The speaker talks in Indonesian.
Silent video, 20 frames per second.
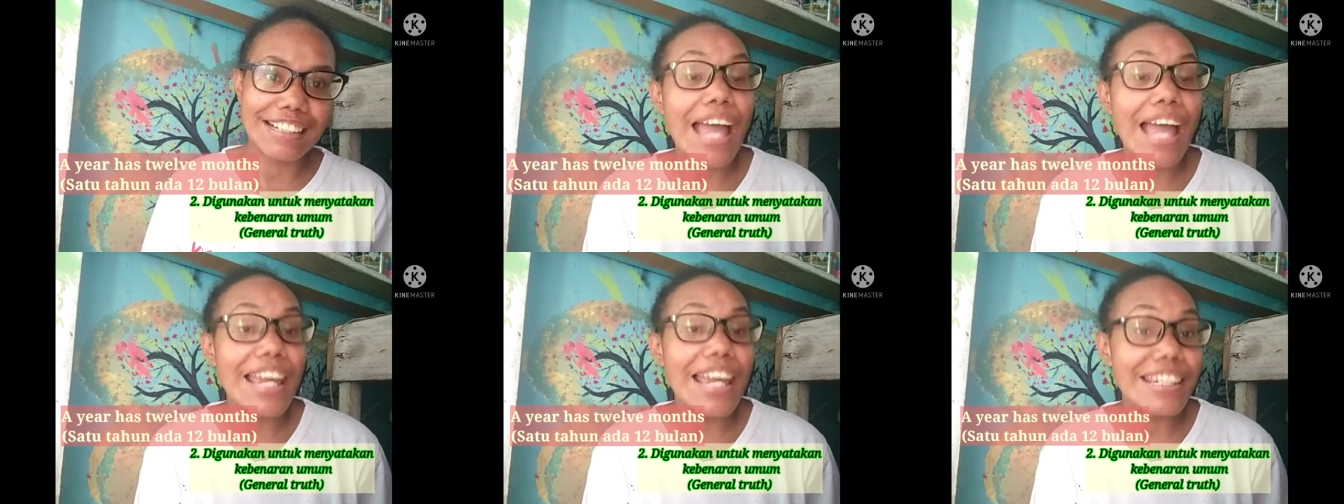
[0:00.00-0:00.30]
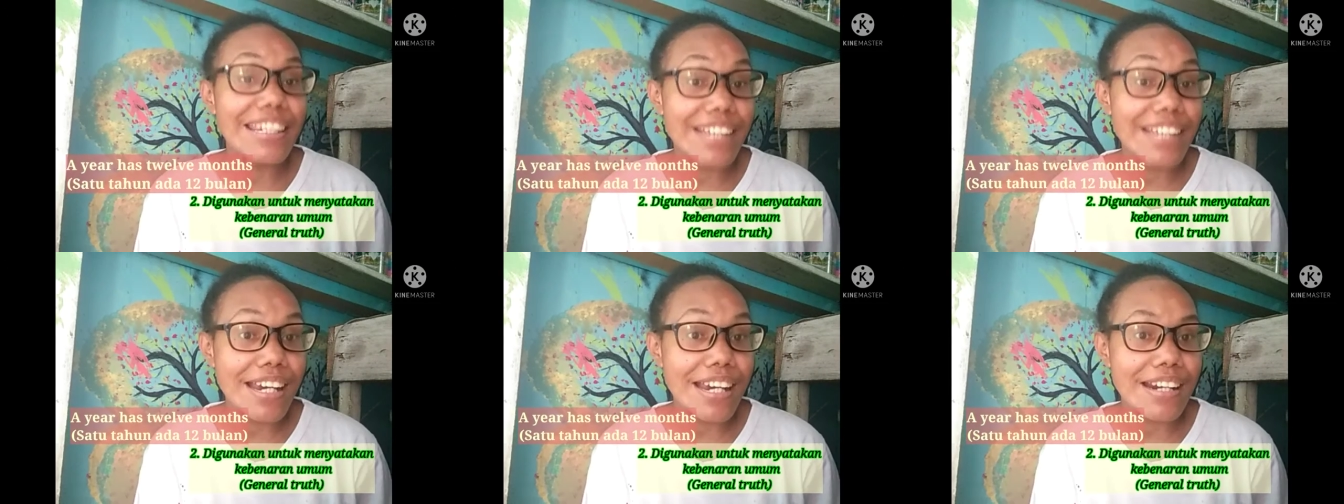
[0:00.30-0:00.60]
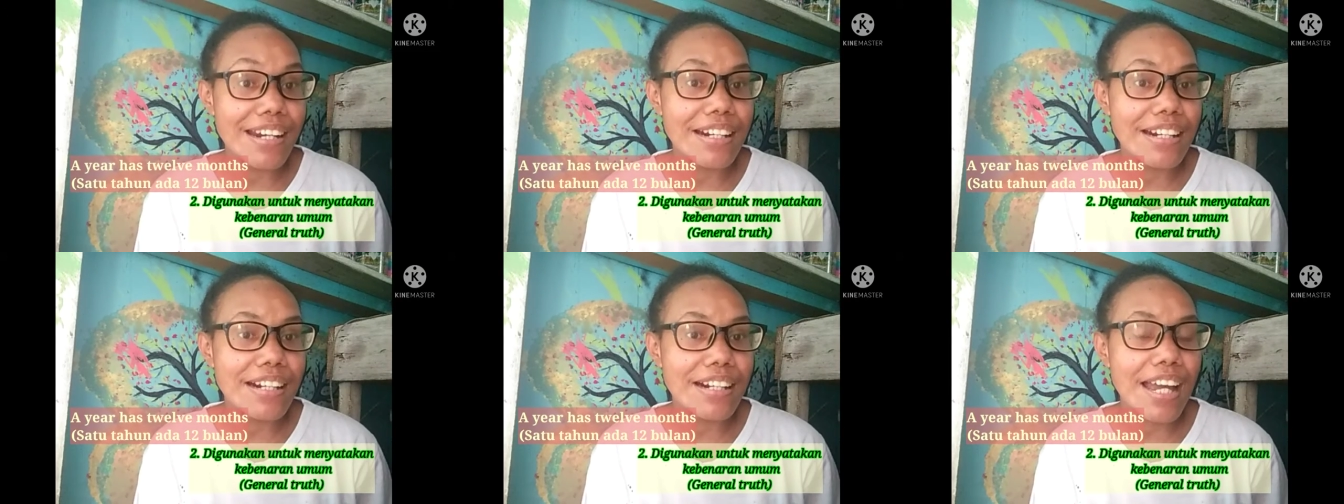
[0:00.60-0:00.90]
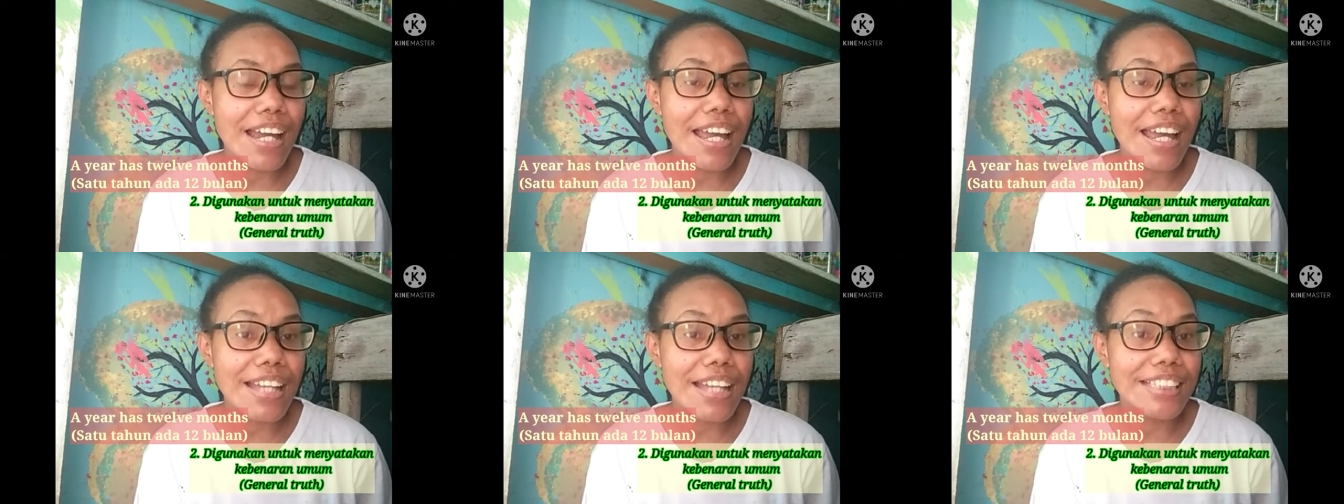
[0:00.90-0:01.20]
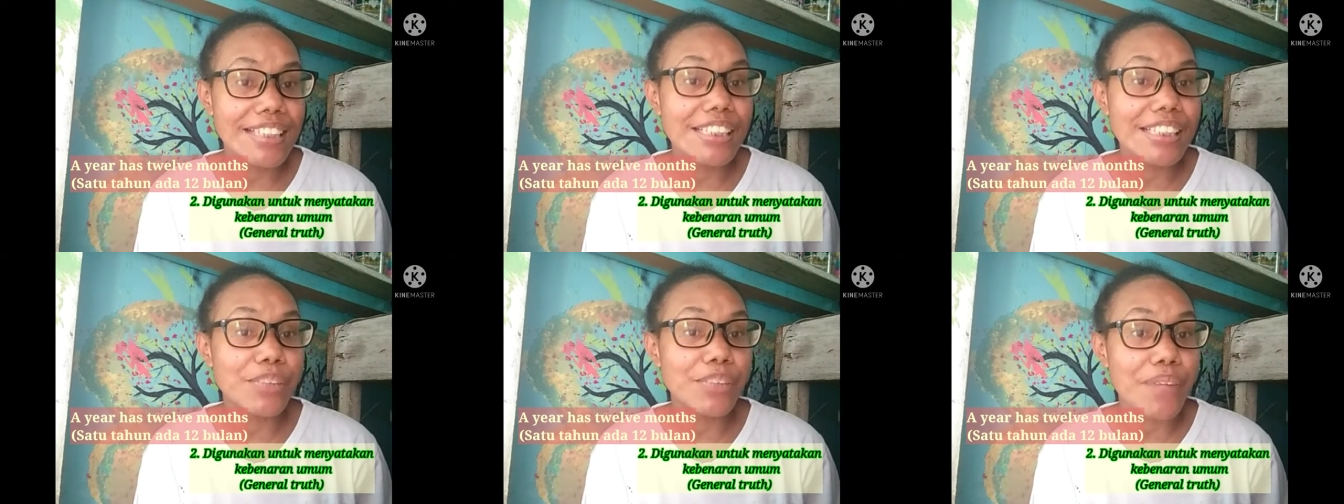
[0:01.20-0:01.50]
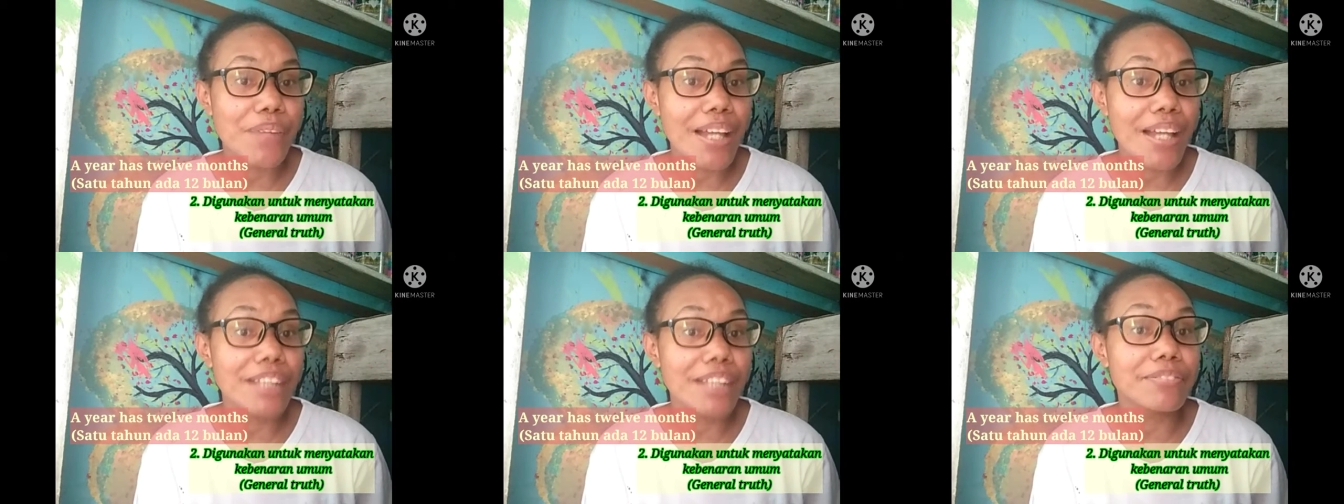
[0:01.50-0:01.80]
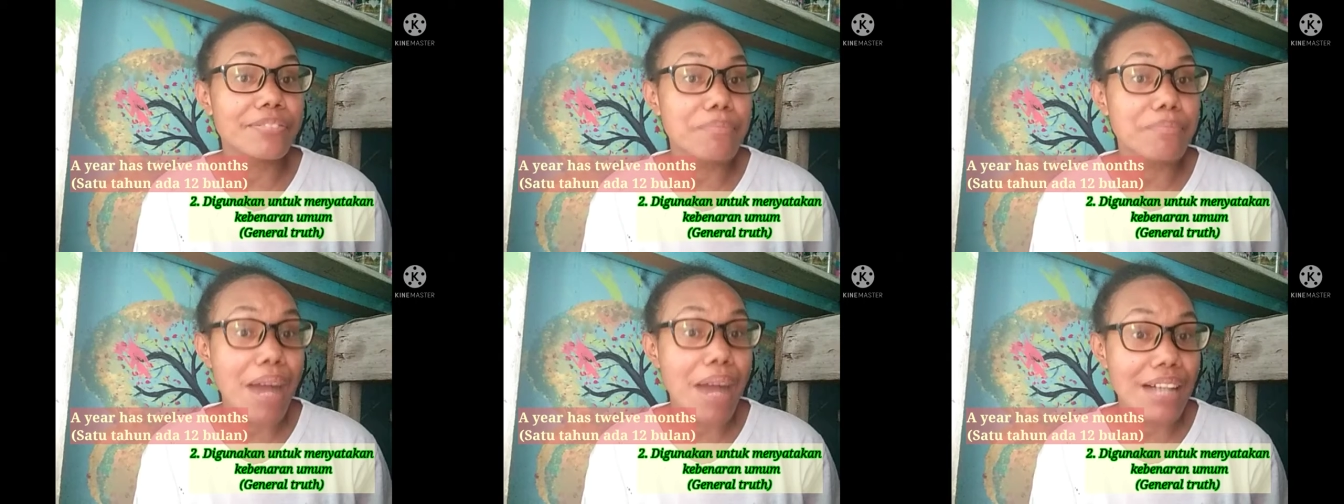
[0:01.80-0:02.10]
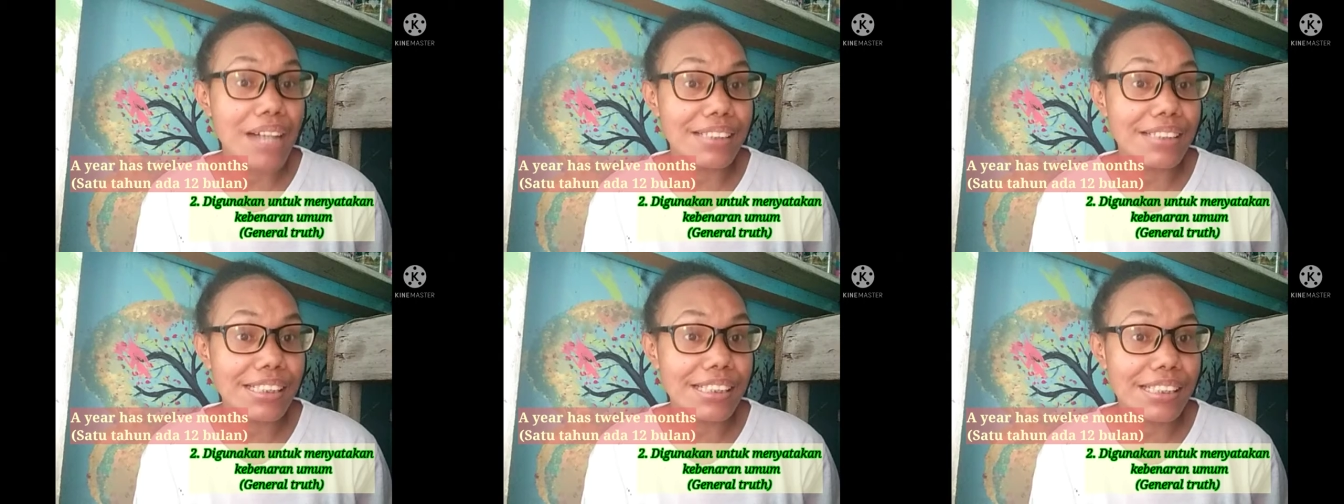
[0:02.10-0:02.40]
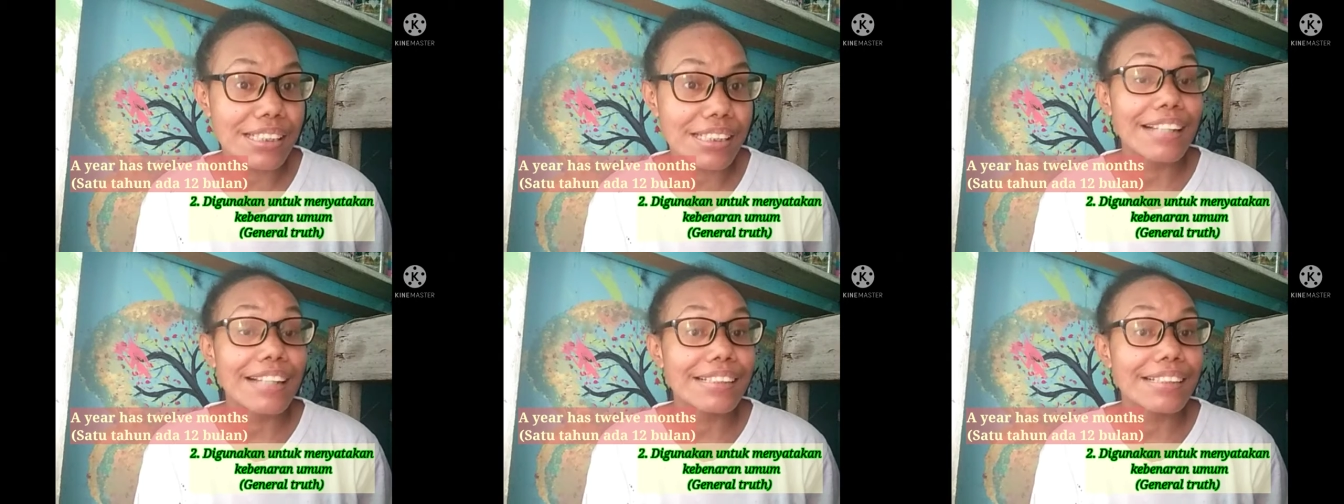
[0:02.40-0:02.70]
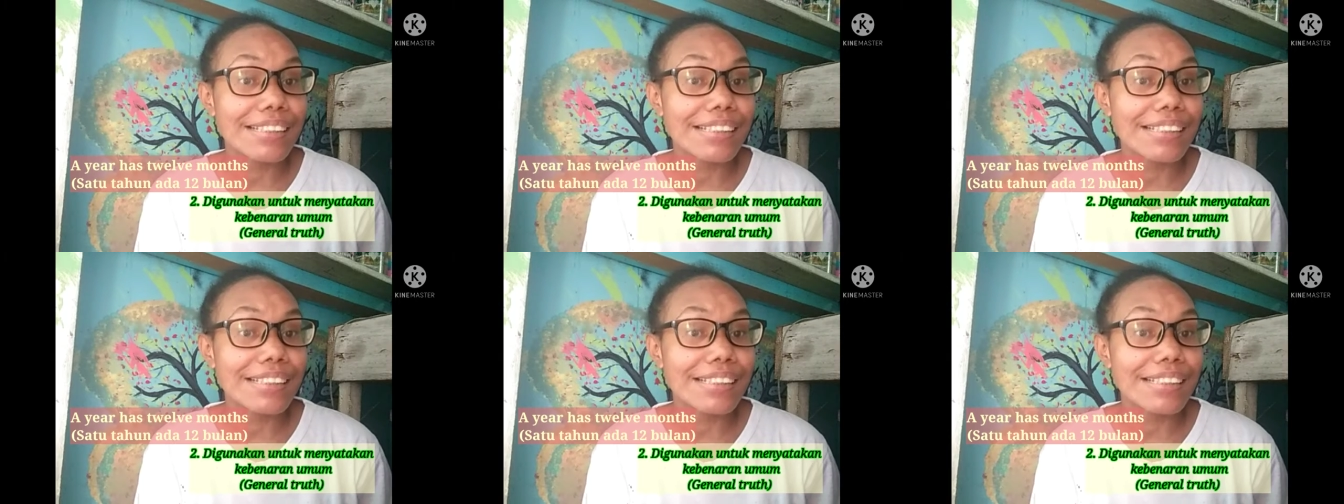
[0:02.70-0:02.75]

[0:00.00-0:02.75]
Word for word: A year has 12 months.